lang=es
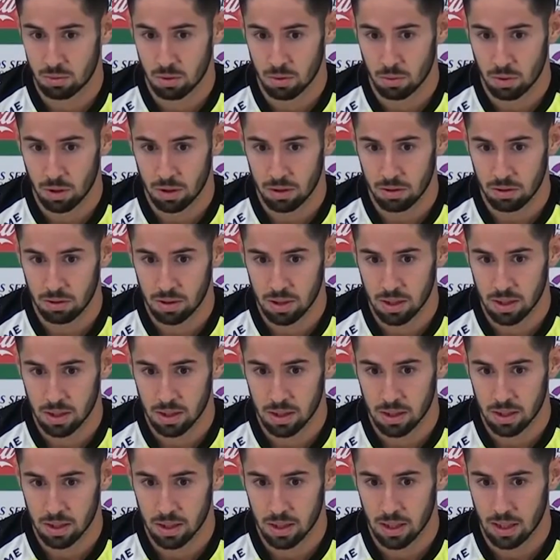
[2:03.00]
muy bueno
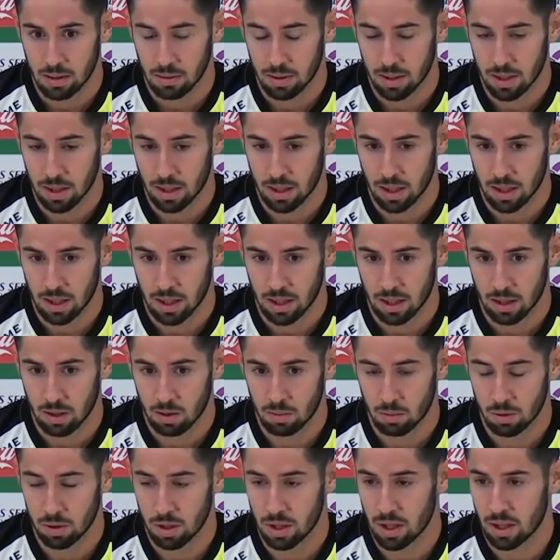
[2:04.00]
y, la verdad que,
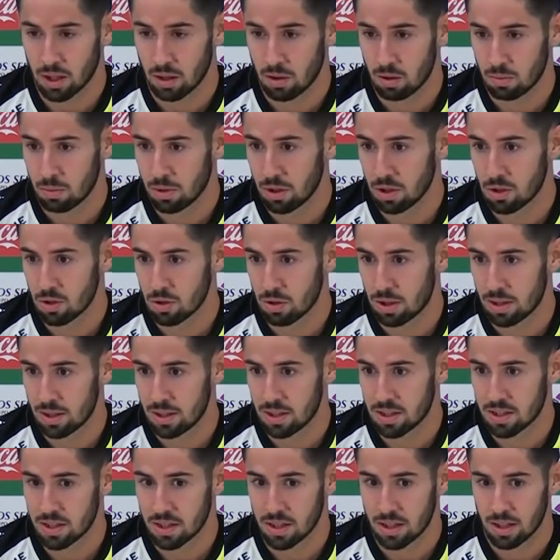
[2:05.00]
como te, como he dicho
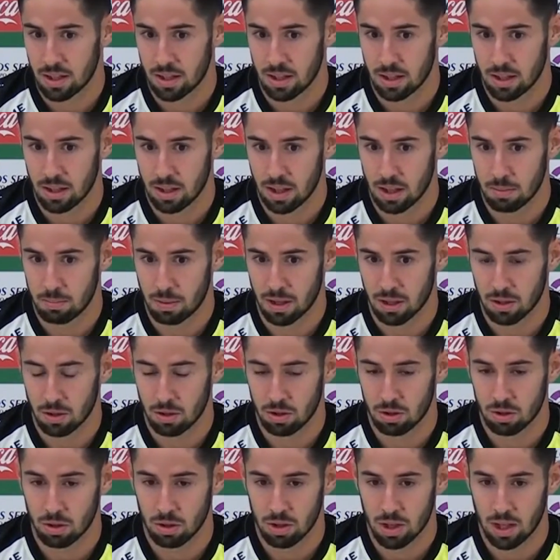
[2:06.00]
antes, el, partido del
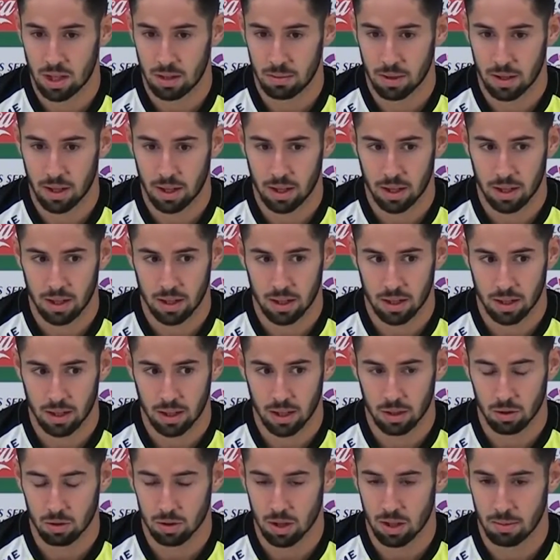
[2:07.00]
otro día, la verdad que, que,
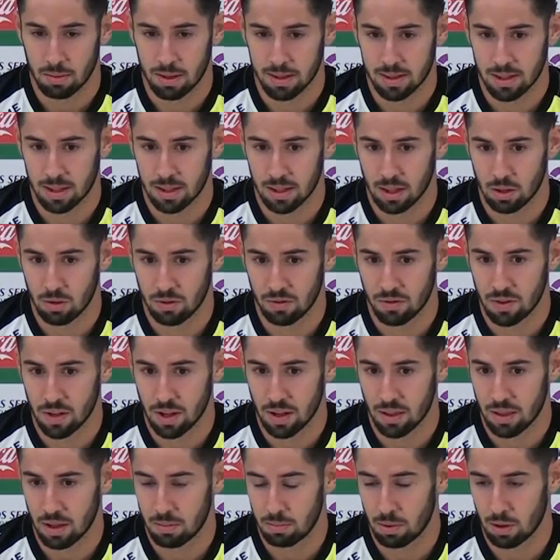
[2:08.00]
nos da bastante
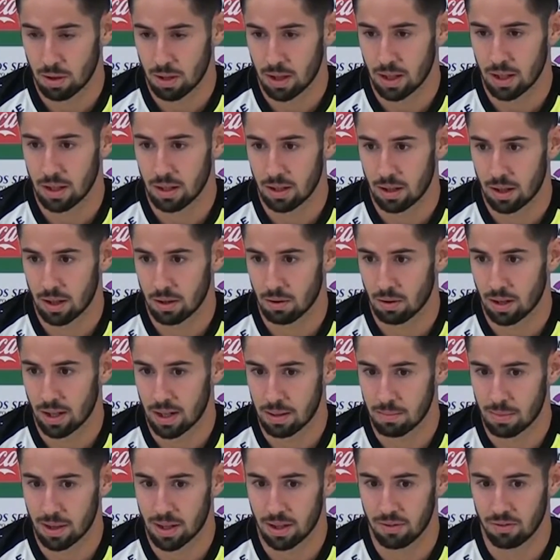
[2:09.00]
confianza porque creo que la
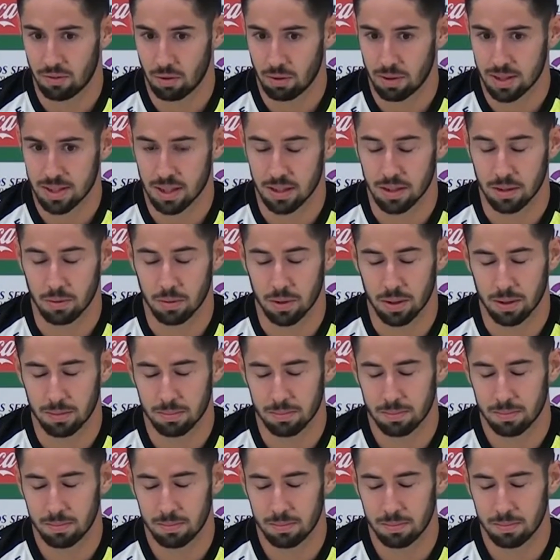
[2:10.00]
imagen fue bastante buena.